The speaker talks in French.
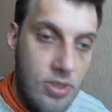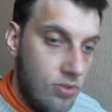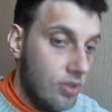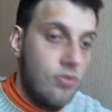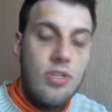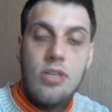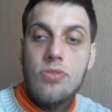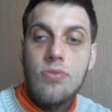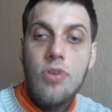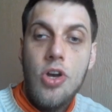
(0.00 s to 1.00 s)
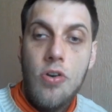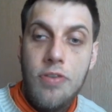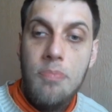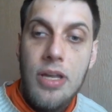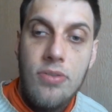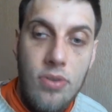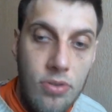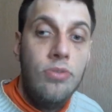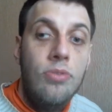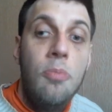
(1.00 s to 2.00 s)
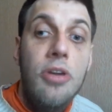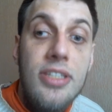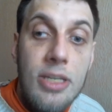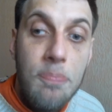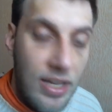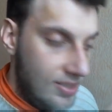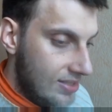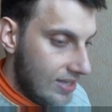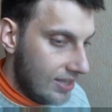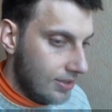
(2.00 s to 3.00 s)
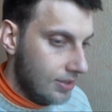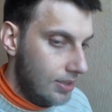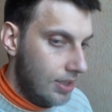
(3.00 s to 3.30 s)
Parce que l'association, on ne fait pas de, politique partisane.